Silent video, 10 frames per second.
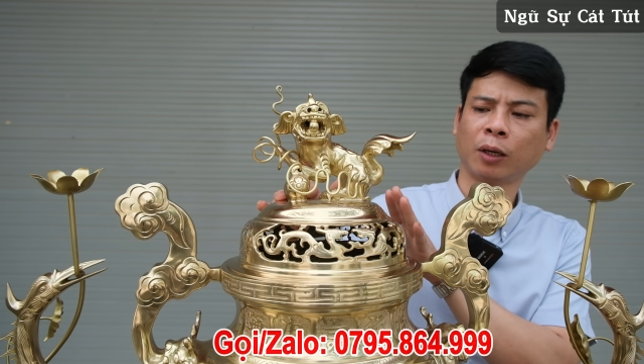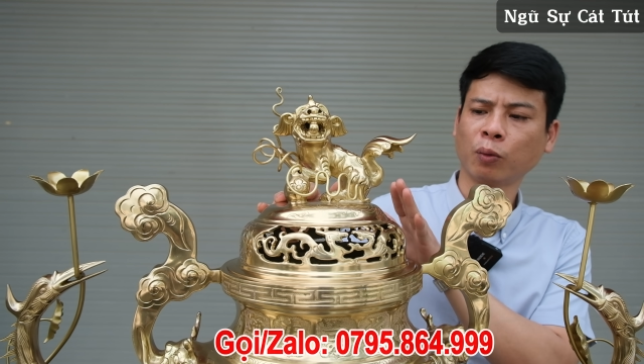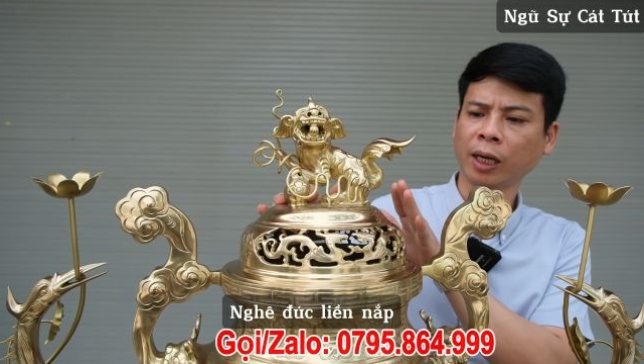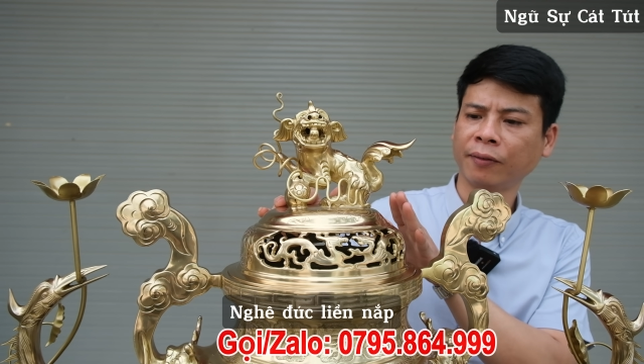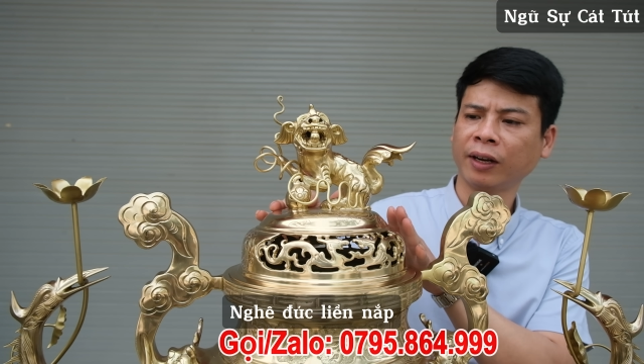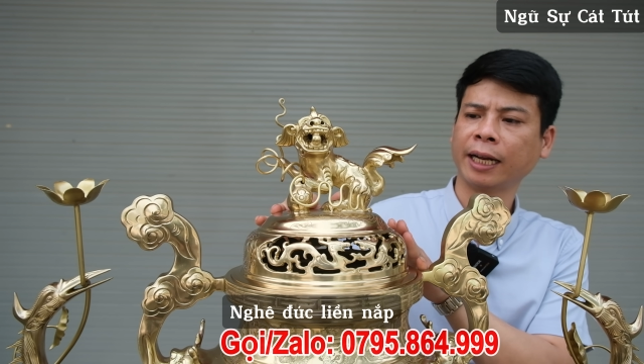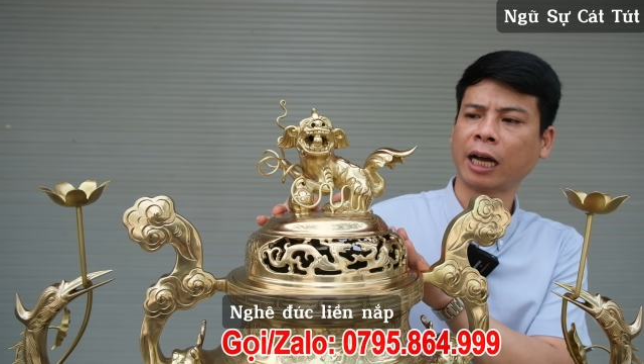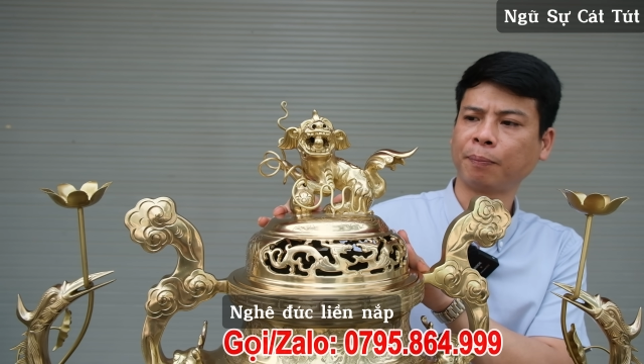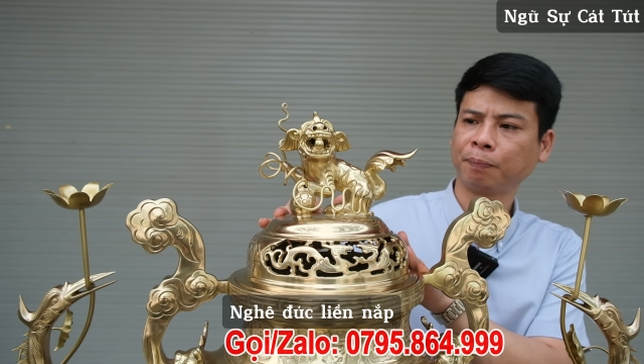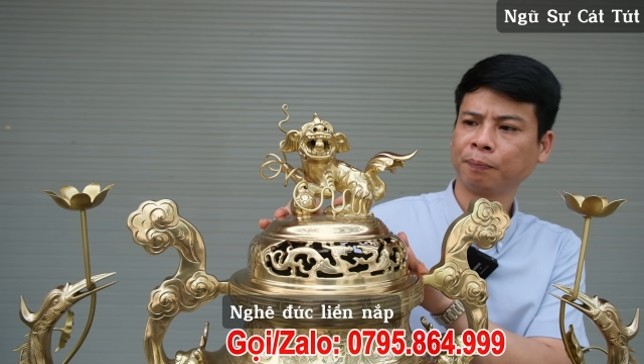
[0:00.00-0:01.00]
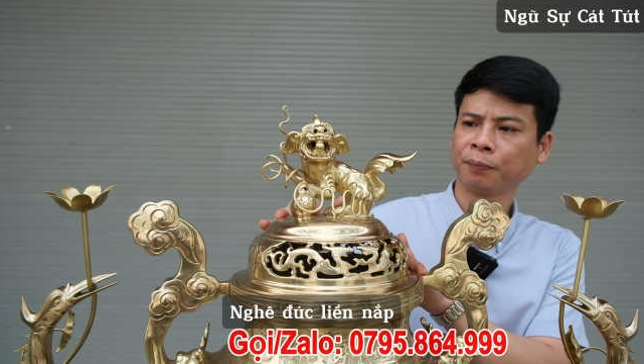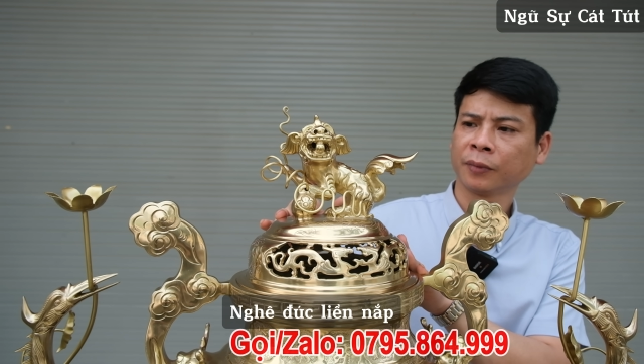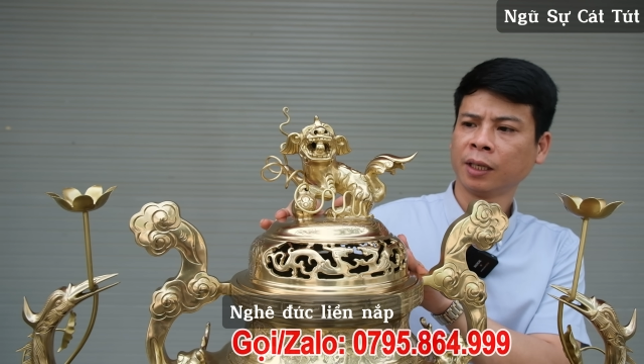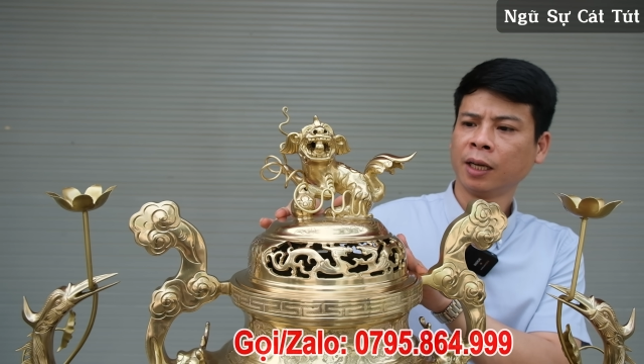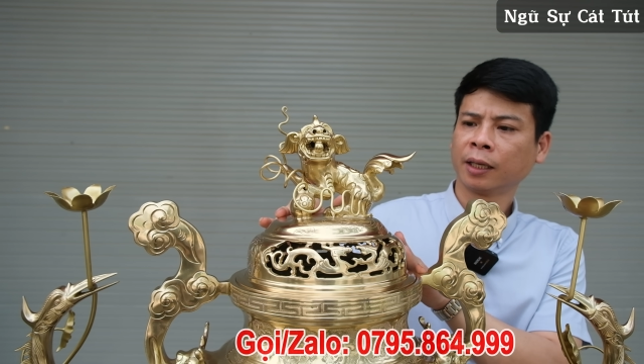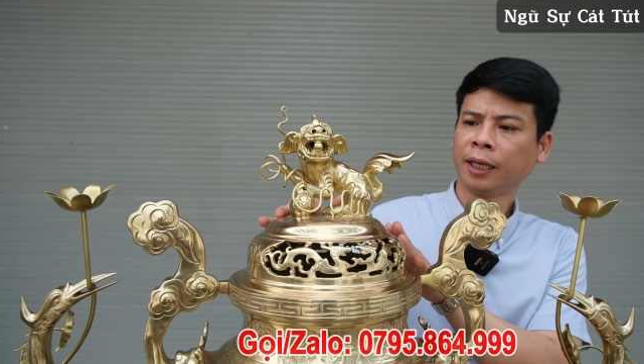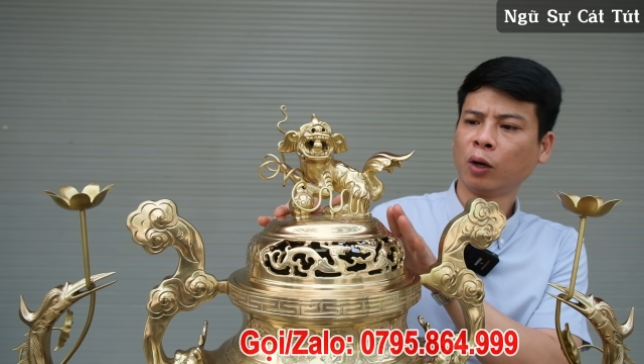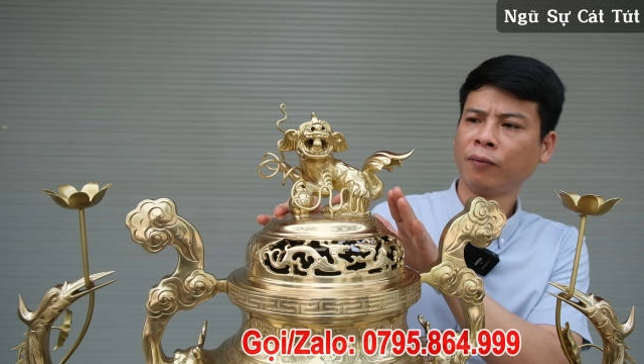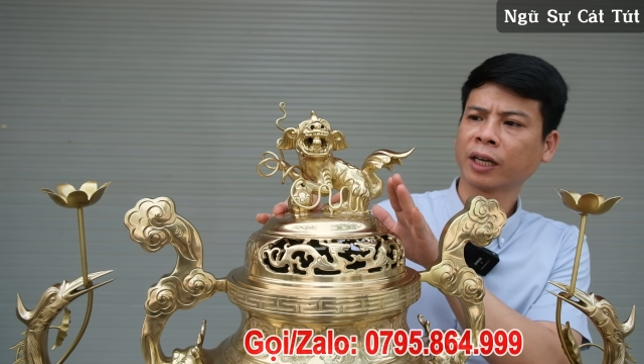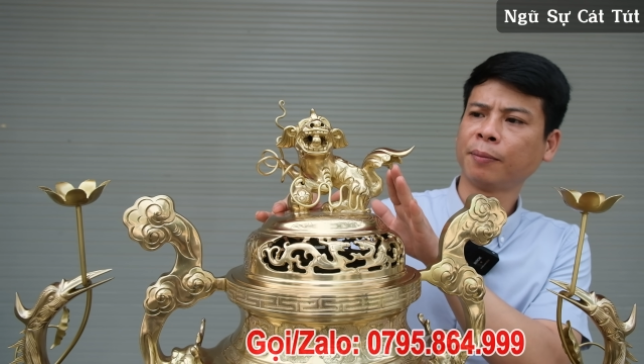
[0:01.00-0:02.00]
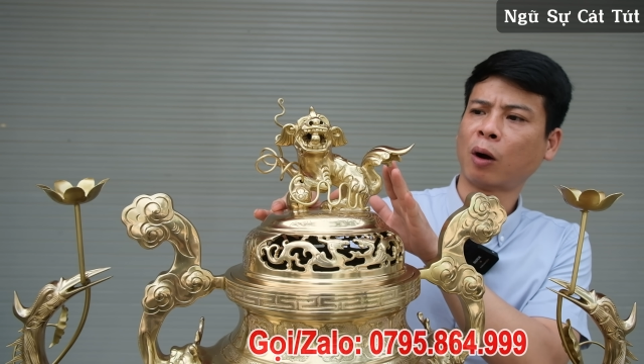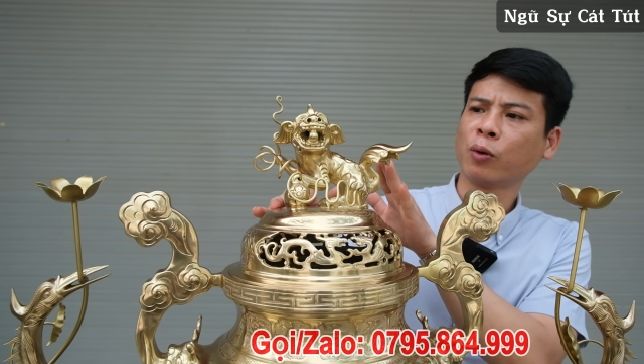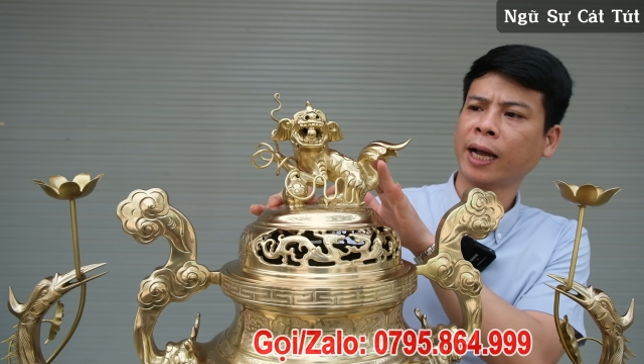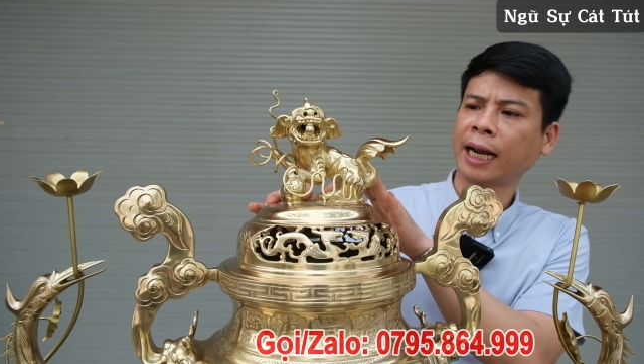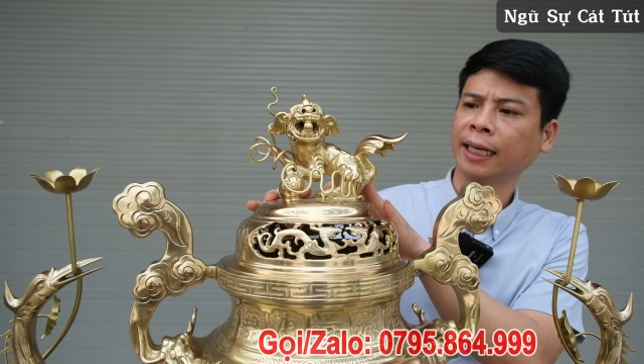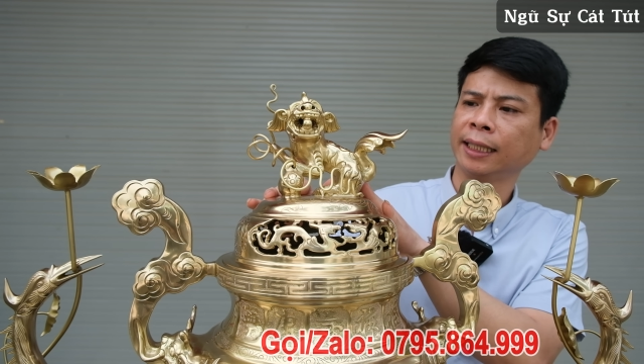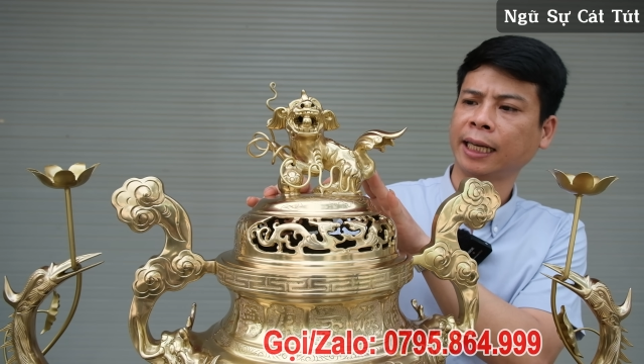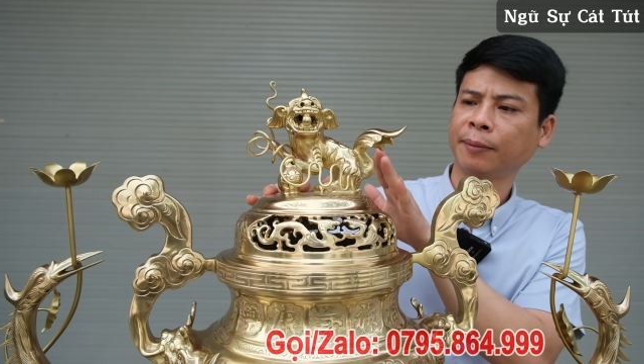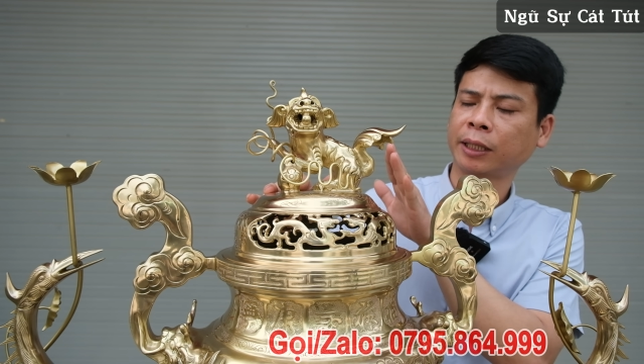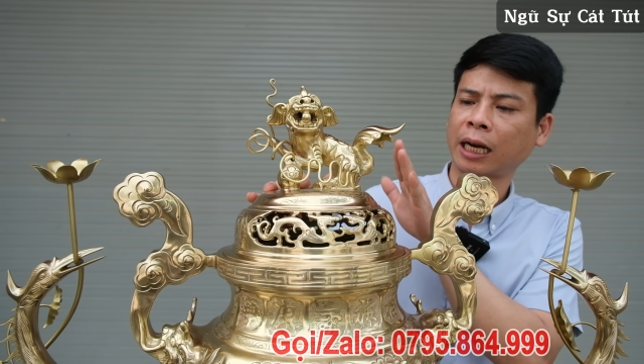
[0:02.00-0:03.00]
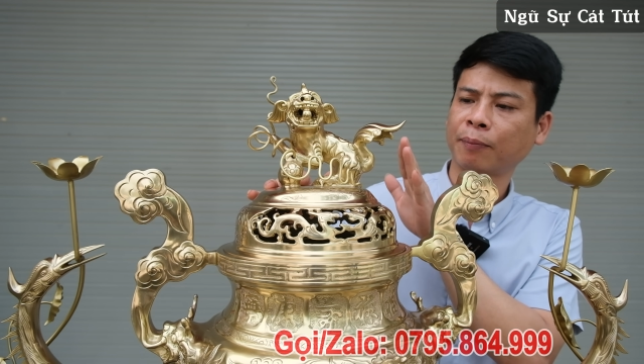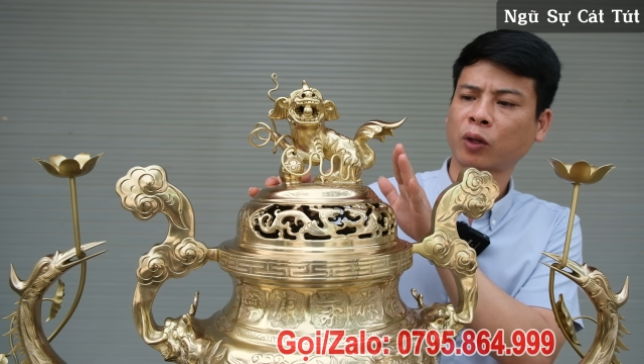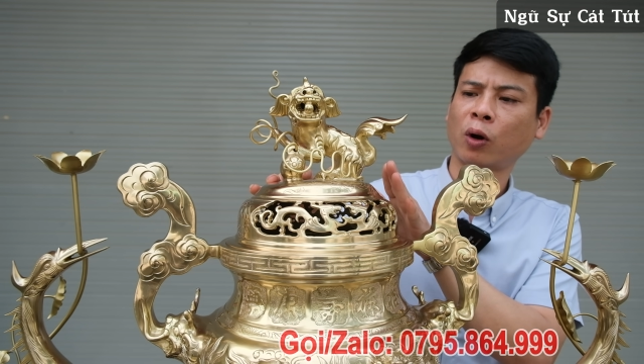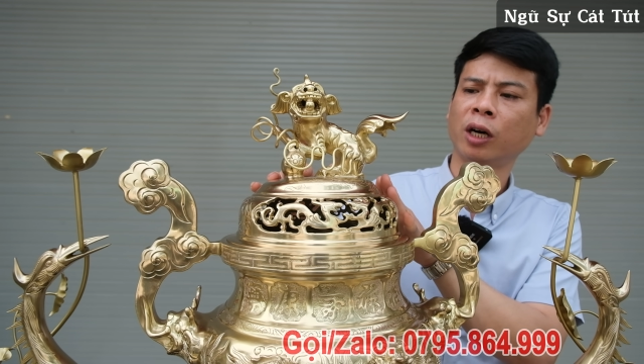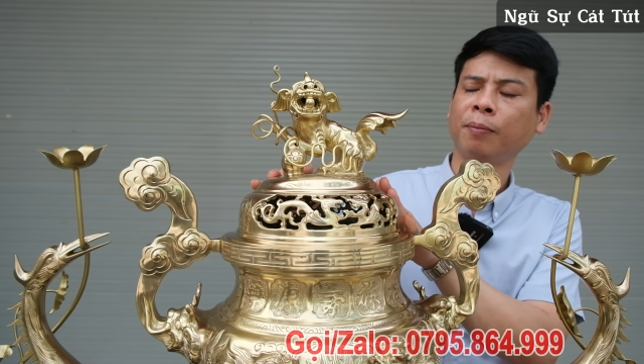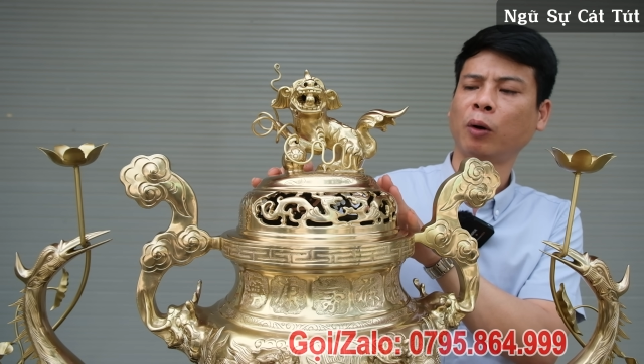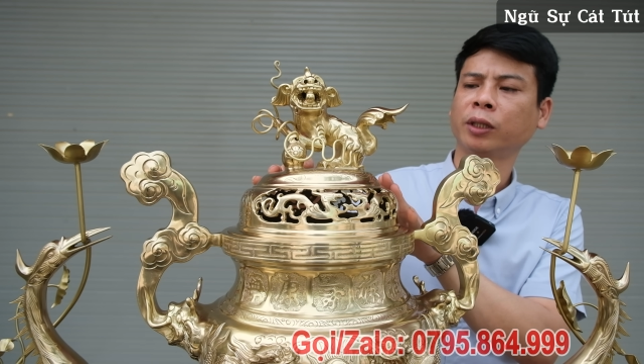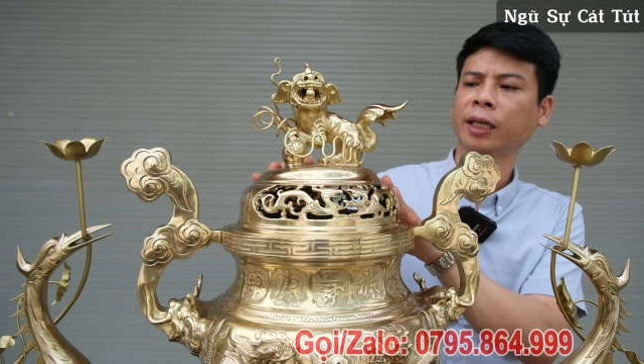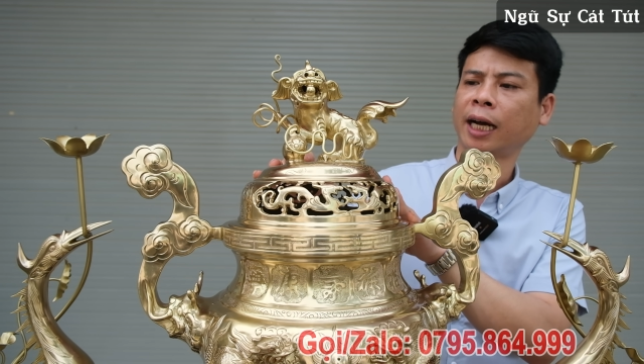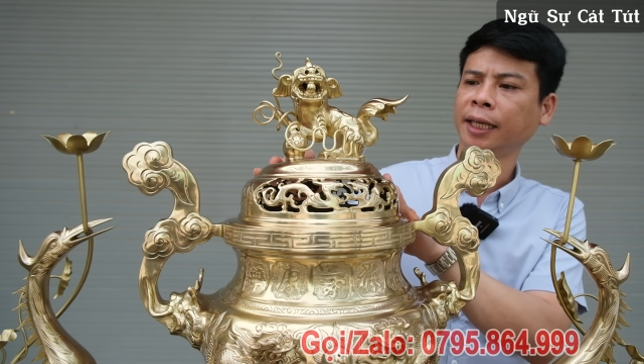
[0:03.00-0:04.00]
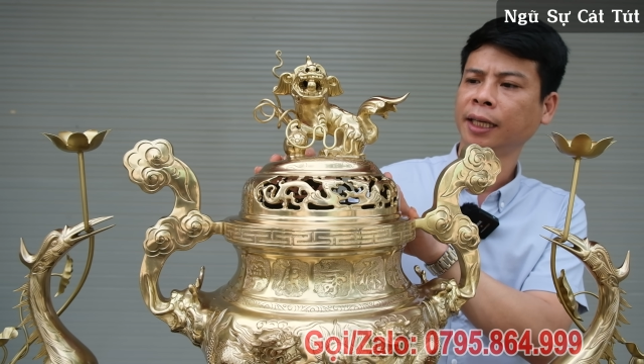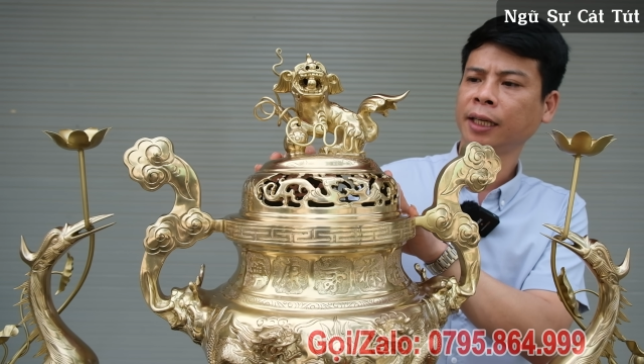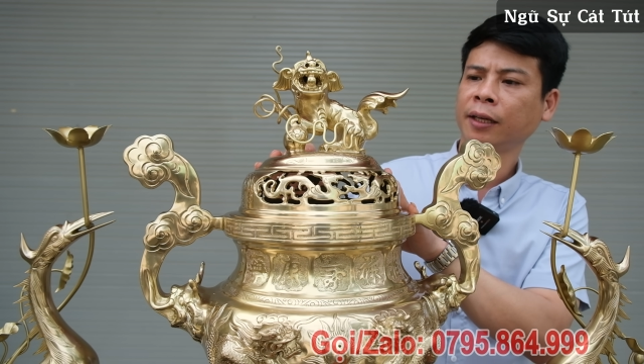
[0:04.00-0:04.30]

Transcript: đúc liền với lại nắp. Thì đối với cái mẫu nghê này thì nhà em sẽ làm to hơn mẫu trước đây